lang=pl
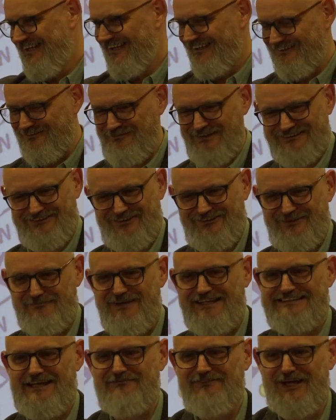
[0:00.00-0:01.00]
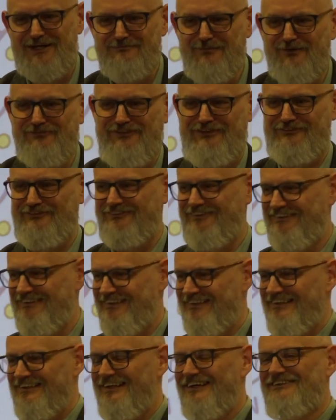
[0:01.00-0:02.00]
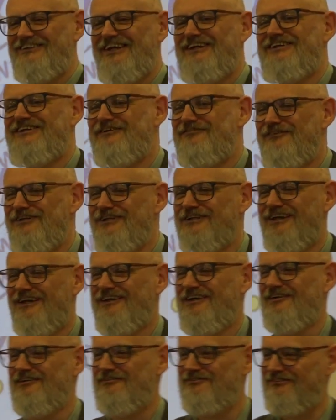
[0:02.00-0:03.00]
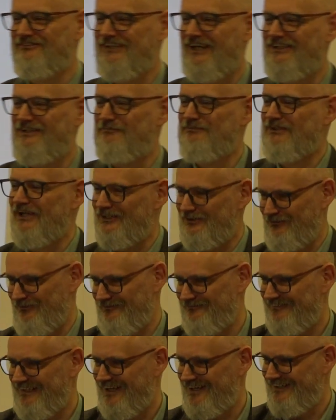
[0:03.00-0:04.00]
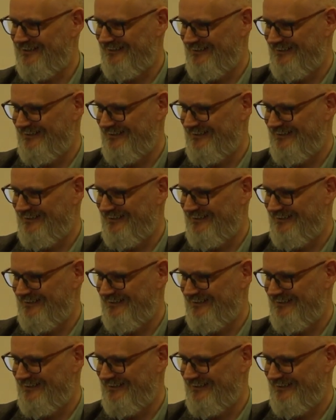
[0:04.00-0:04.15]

no pastor Tomek sam tak mówił. Na szczęście w, e, w czasie przeszłym tak